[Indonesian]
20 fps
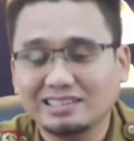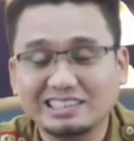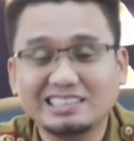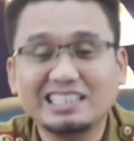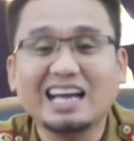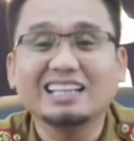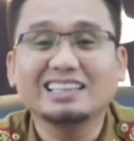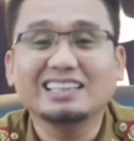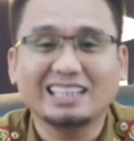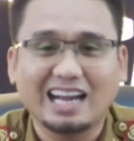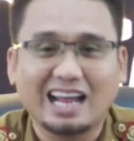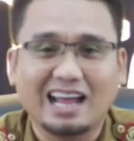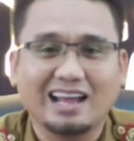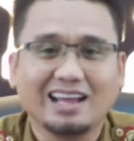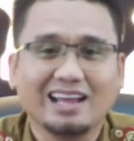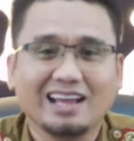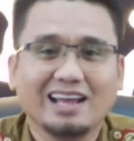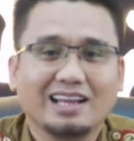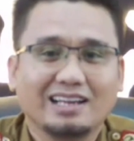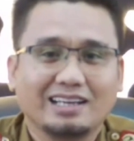sejahtera.
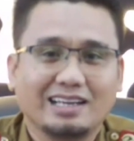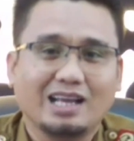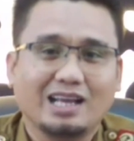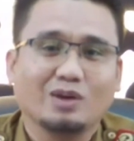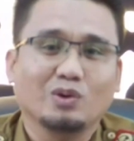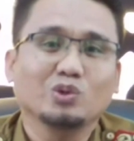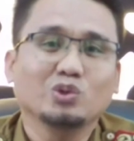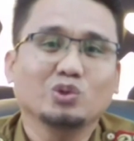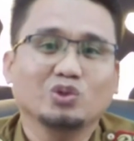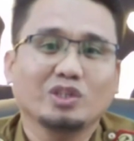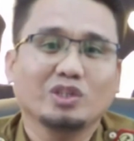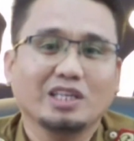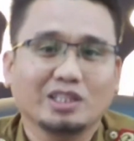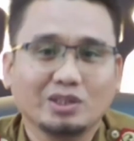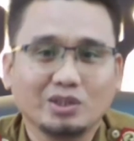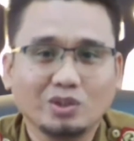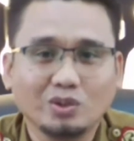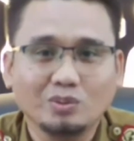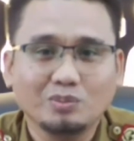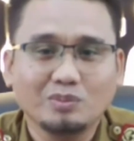Nah untuk
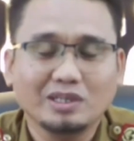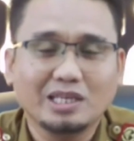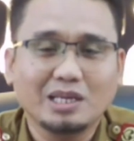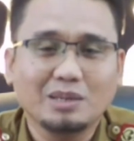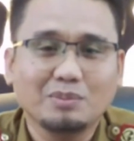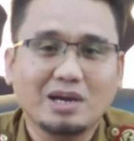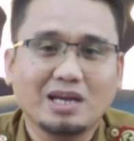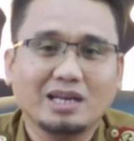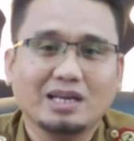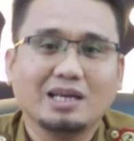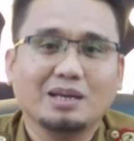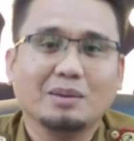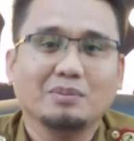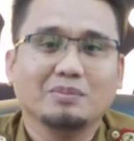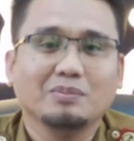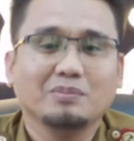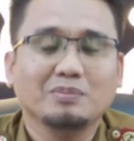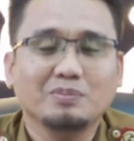itu mana